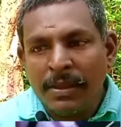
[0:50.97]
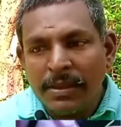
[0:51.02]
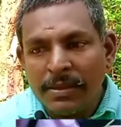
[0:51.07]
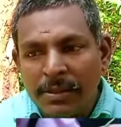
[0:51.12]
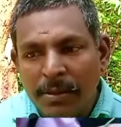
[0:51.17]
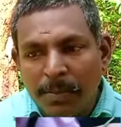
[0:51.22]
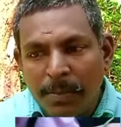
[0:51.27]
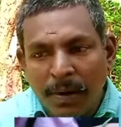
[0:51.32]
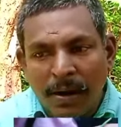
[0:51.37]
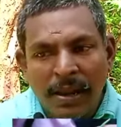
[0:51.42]

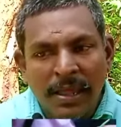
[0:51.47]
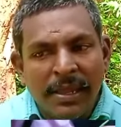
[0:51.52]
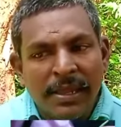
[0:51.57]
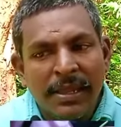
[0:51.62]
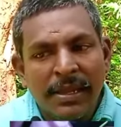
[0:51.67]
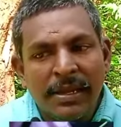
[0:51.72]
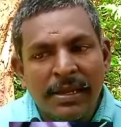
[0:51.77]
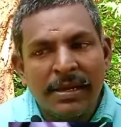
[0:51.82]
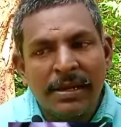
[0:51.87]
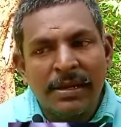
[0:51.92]
இந்த பல
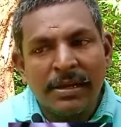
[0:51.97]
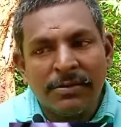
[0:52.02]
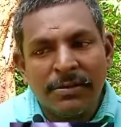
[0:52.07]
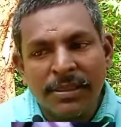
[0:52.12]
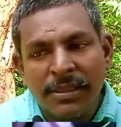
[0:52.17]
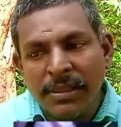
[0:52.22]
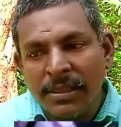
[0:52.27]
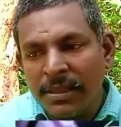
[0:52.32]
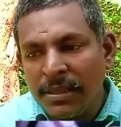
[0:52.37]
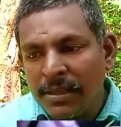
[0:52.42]
ஈக்களுக்கு
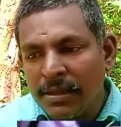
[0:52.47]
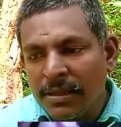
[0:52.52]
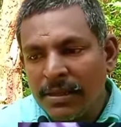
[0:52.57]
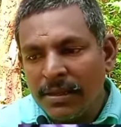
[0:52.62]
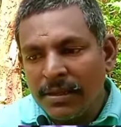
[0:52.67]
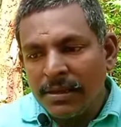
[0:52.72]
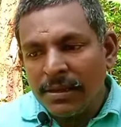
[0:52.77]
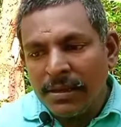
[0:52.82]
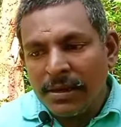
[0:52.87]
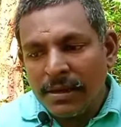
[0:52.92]
வந்து
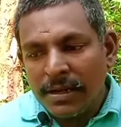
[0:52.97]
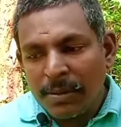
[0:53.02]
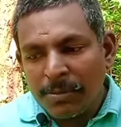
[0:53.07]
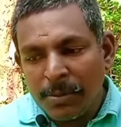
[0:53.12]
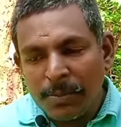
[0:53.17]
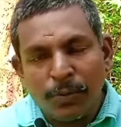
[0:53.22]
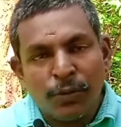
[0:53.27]
நம்ம